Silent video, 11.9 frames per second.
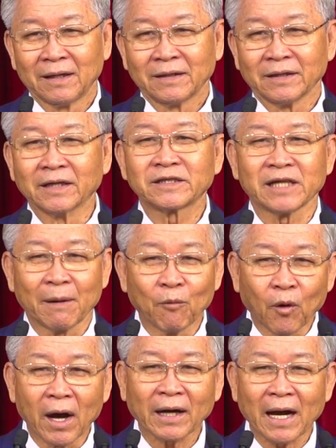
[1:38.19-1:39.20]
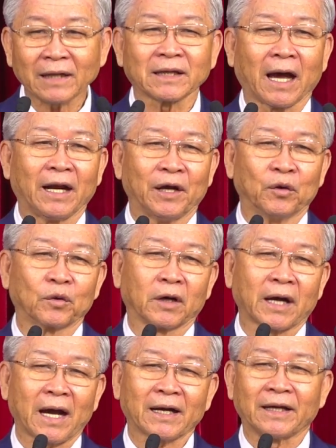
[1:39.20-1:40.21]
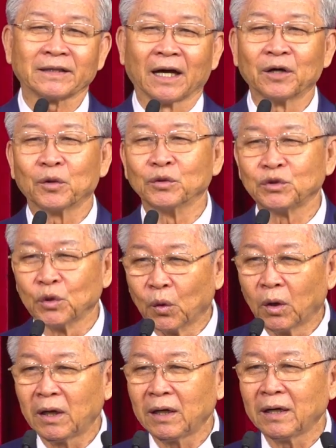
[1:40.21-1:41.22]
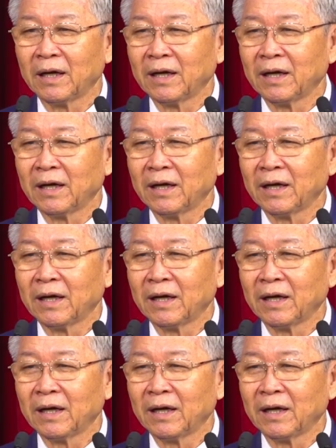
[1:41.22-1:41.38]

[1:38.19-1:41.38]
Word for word: nhưng xem qua các tài liệu của các đầy tớ của chúa